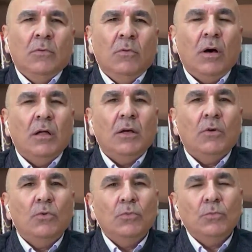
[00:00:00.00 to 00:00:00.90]
وقد
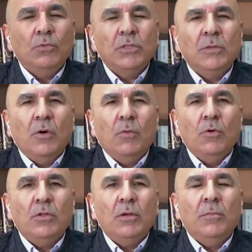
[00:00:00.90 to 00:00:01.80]
أكون مصيب أو
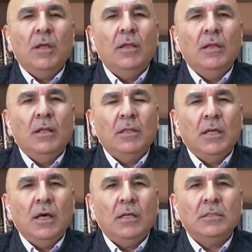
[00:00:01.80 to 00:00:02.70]
مخطئ بأن
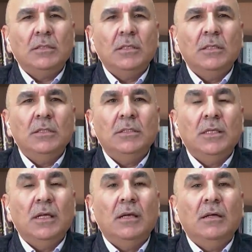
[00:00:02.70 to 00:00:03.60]
التيار الصدري
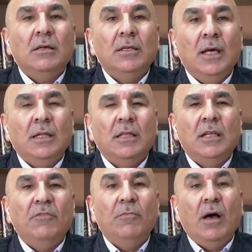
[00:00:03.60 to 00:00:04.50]

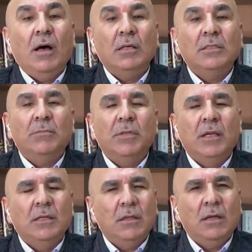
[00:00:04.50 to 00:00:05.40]
سيأتلف مع قسم من
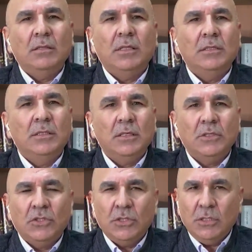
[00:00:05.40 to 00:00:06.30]
الإطار
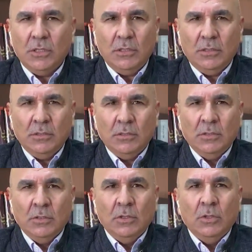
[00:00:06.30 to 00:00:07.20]
التنسيقي الشيعي
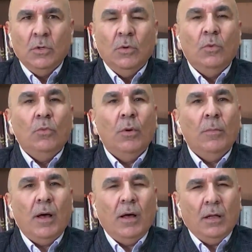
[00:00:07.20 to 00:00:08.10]

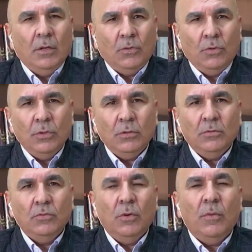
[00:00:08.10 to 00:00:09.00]
ومع الكرد
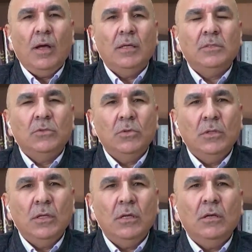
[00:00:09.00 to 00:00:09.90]
ومع
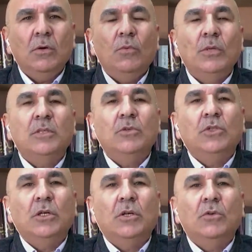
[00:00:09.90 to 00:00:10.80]
السنة
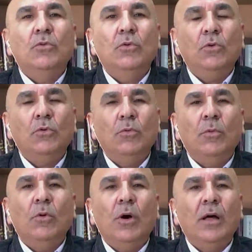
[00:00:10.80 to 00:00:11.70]
وسيشكلون
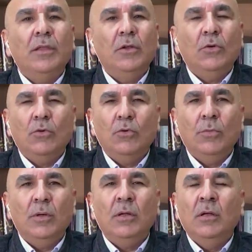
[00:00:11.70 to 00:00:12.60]
الحكومة وهذه
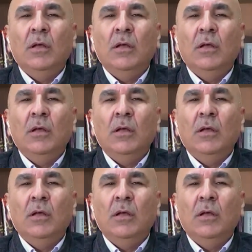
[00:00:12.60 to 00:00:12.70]
الحكومة